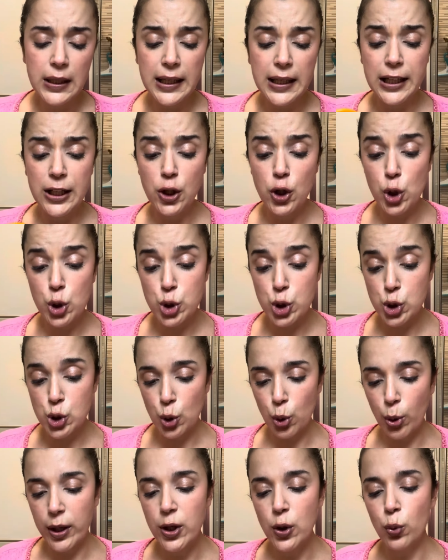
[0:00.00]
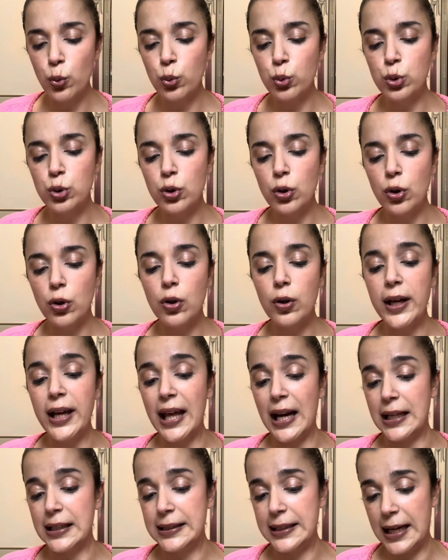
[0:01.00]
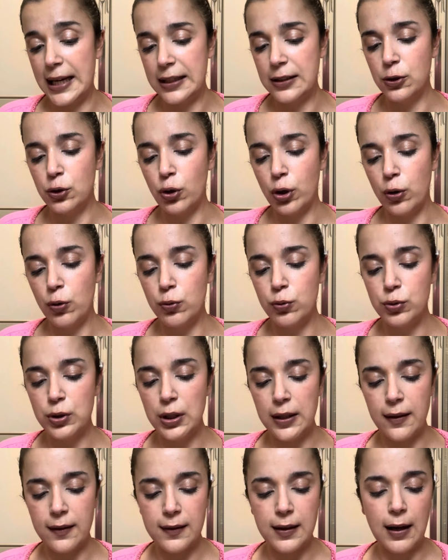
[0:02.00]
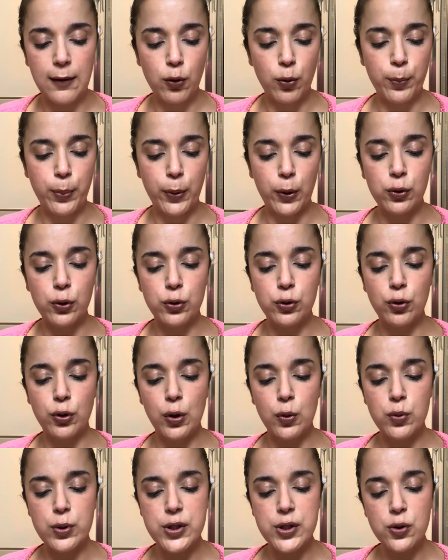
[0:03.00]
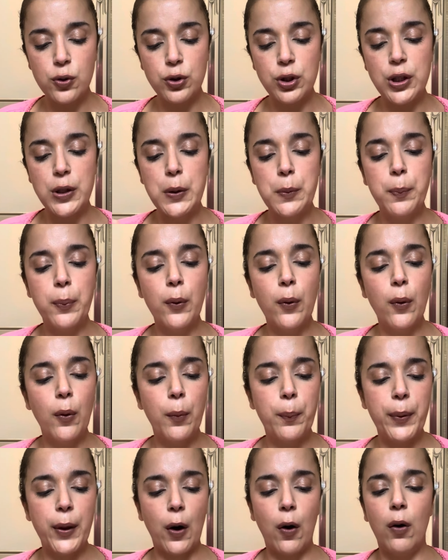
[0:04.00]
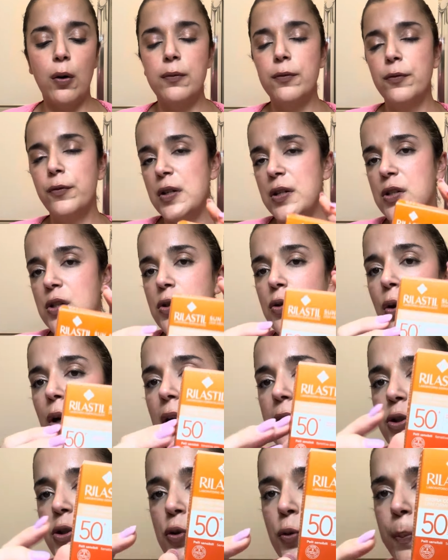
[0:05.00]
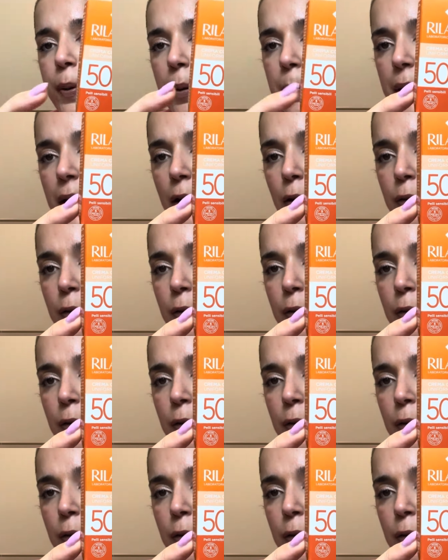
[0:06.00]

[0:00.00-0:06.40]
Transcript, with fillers: il nostro aiuto, era tanto che non utilizzavo un prodotto di questo tipo, però visto la super mega